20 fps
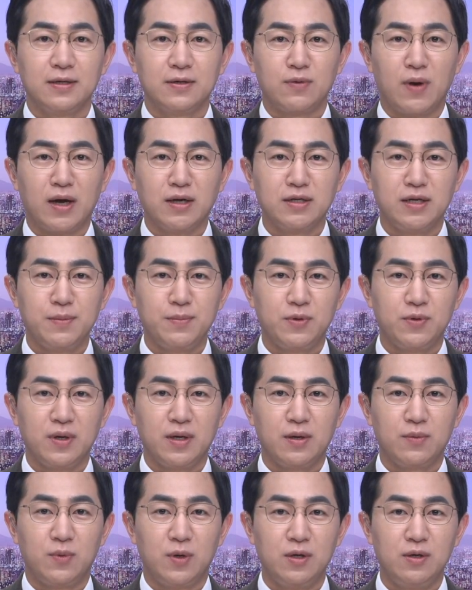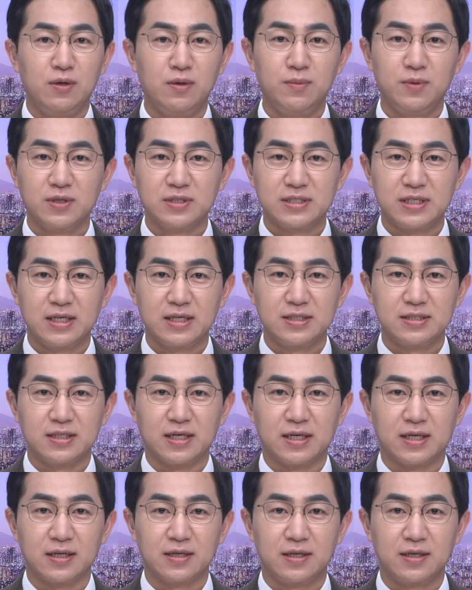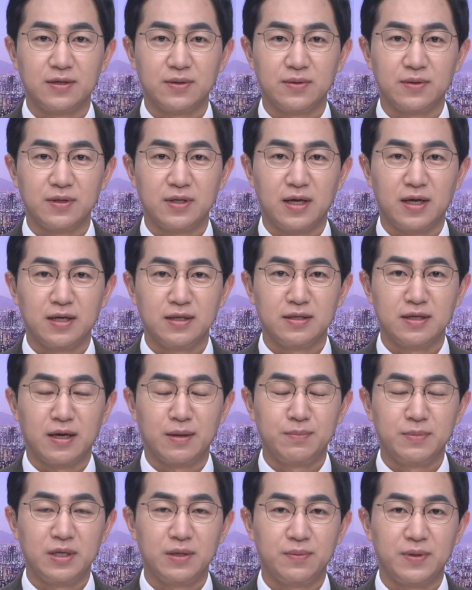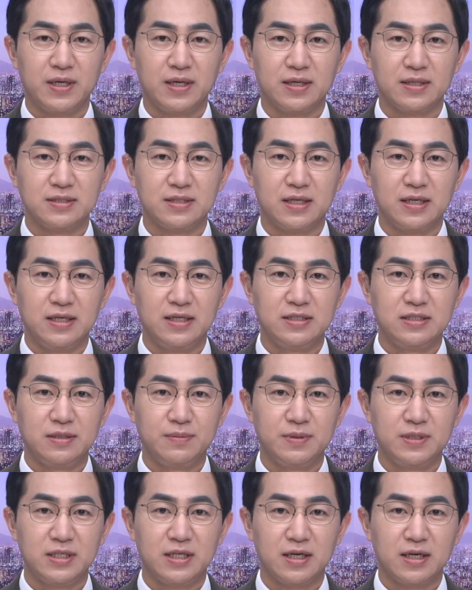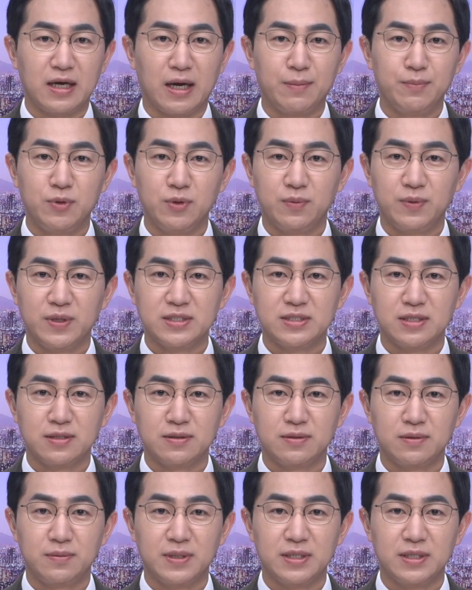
광림교회 원로 목사이자 기독교 대한감리회 제21대 감독회장으로